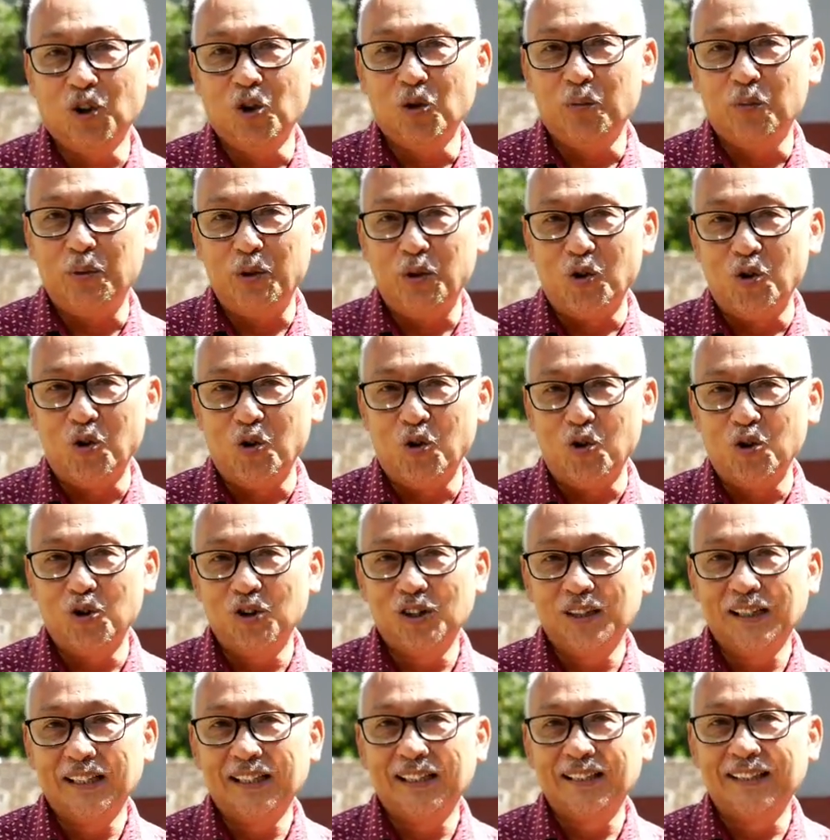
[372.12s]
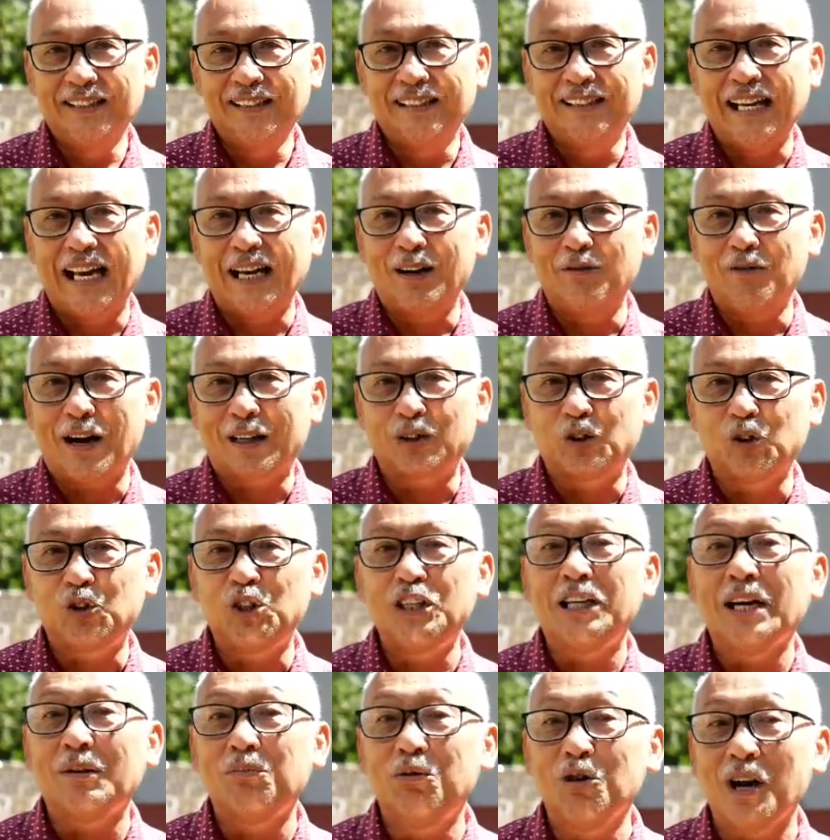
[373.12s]
ubi ungu dalam waktu
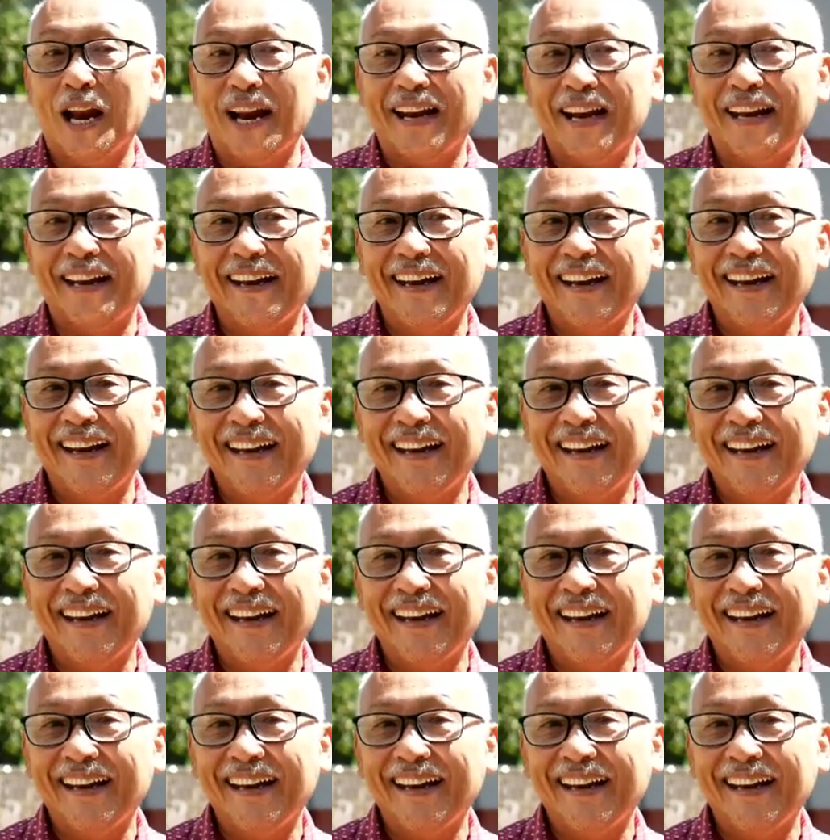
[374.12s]
3 bulan.